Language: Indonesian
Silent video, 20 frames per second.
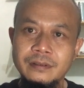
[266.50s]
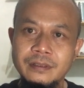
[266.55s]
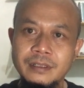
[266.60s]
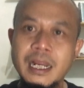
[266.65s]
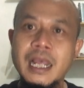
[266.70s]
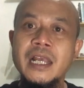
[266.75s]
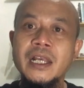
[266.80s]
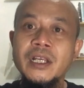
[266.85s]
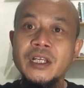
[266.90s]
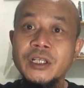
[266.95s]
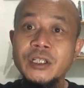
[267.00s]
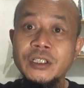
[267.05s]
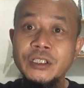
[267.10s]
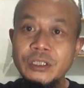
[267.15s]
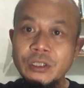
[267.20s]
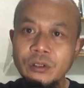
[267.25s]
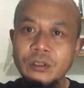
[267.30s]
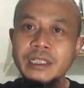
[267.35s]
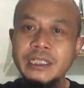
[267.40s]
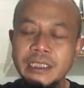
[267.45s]
Nah,
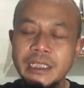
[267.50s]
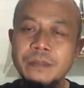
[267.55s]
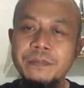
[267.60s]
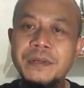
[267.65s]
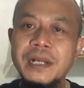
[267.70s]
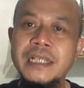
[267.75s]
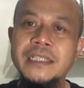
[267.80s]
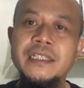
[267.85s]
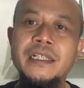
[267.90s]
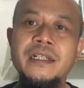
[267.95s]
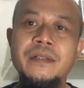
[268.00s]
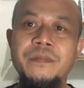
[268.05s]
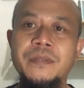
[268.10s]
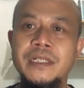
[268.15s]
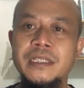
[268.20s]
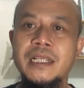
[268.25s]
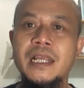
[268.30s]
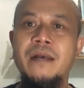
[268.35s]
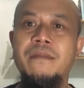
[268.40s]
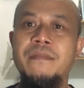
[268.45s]
yuk kita pelajari
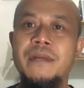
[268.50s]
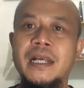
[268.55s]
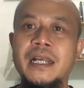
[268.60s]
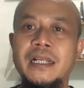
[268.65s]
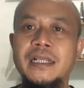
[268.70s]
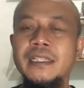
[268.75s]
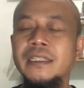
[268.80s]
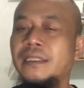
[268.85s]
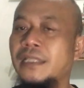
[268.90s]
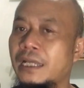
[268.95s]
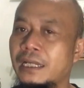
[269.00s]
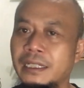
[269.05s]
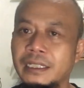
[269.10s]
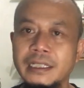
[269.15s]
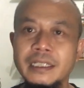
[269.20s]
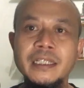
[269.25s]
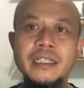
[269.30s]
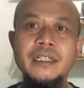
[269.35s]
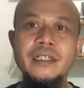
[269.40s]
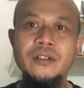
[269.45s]
bersama. Kita ini
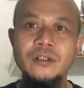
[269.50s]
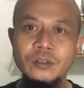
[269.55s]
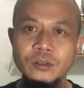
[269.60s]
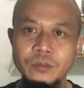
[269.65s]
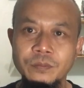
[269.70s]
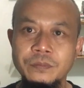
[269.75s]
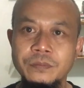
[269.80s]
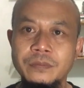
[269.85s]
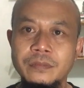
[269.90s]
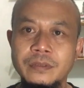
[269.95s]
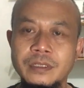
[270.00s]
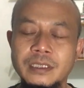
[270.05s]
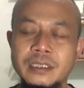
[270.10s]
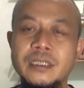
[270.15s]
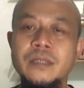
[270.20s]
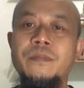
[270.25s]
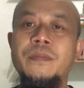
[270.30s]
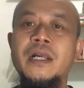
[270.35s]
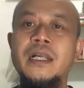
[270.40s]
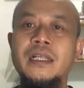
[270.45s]
hidup
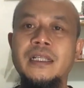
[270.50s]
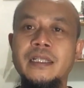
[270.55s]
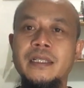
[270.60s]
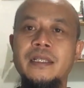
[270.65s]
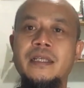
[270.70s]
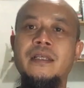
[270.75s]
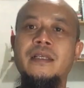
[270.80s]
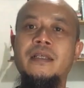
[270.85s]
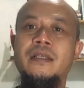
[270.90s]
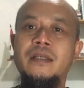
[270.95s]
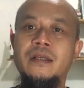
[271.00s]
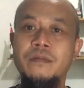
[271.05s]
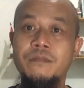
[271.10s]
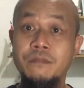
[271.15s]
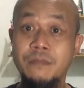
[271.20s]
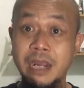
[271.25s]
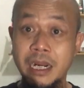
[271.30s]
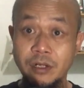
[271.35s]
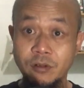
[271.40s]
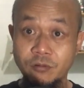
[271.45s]
sebagai
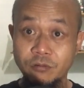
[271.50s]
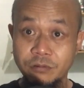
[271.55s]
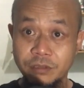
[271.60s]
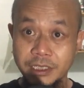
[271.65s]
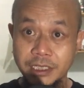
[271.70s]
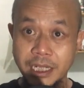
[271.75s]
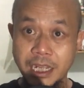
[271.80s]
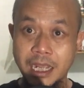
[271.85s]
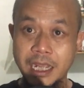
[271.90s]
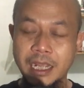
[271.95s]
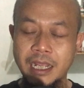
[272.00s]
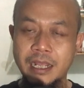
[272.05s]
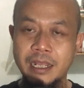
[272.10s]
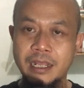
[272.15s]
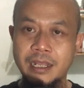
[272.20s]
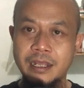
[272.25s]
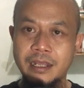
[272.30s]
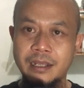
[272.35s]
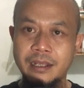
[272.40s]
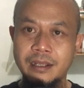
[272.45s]
manusia,
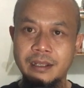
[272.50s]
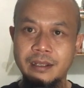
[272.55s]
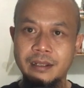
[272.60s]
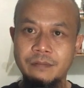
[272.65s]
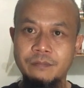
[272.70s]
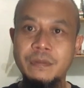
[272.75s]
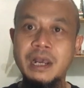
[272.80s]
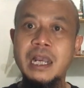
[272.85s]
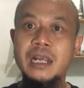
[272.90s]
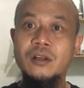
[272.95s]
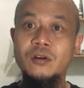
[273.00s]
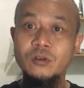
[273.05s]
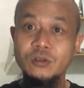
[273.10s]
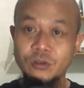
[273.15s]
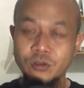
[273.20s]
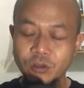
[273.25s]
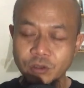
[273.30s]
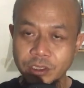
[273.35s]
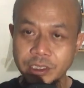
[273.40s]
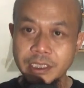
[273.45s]
makhluk
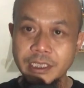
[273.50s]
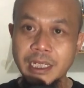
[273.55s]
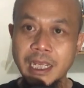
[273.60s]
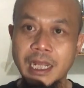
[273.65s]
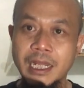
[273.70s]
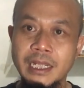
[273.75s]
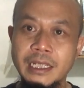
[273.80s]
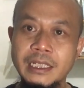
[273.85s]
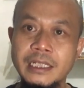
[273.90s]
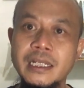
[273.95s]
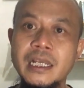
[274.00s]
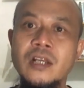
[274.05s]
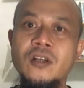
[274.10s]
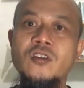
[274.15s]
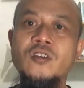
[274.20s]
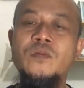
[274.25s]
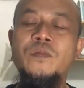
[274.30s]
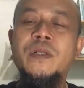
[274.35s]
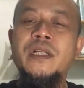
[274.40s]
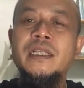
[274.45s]
sosial. Ini
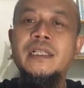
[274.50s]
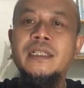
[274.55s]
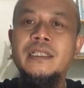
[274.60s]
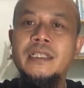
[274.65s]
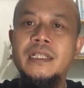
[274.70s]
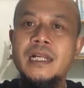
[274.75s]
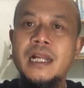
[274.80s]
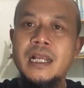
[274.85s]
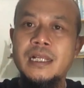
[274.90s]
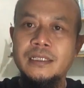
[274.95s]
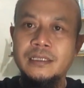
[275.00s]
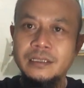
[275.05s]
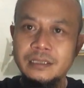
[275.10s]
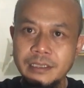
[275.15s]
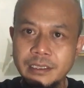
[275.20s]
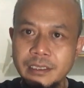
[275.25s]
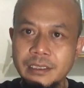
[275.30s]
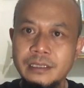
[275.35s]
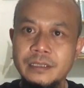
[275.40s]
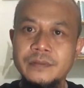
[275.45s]
harus
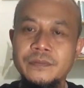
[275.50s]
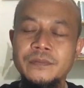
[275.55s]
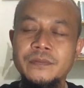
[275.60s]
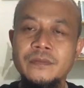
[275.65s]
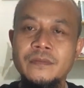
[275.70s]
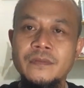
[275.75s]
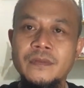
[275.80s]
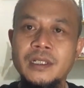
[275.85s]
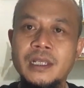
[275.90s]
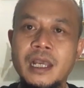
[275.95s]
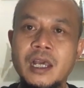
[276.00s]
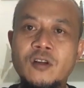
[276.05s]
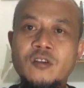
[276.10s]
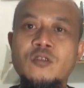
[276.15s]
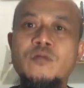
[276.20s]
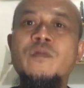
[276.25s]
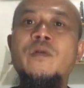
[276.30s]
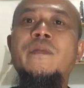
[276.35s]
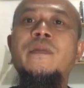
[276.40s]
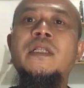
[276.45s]
berinteraksi,
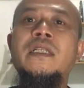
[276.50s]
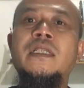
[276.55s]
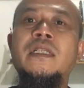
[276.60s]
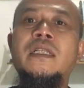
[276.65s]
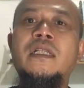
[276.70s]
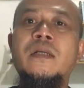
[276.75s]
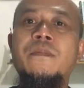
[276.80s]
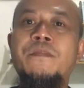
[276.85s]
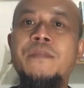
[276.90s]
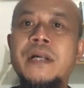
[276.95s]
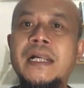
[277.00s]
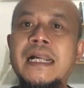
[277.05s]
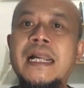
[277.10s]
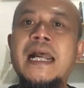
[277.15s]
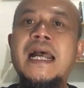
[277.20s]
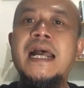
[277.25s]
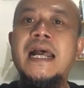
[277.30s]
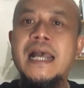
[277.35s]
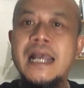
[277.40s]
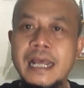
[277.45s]
harus memiliki
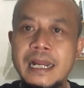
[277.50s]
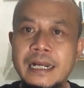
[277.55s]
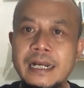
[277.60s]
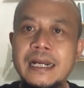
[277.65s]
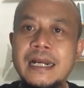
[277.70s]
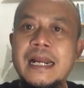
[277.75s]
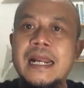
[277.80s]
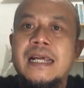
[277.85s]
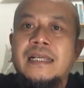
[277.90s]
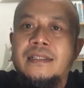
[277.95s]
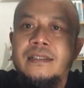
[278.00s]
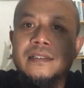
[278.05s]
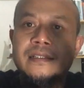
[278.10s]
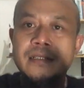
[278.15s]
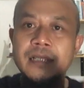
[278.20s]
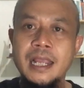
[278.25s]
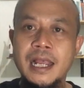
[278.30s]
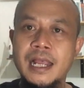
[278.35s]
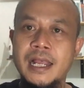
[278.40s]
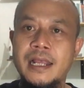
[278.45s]
kepekaan
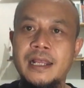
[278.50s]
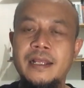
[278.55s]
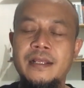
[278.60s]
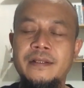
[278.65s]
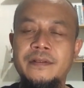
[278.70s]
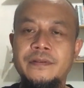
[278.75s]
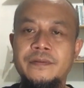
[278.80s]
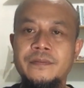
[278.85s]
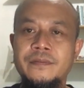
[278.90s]
rasa.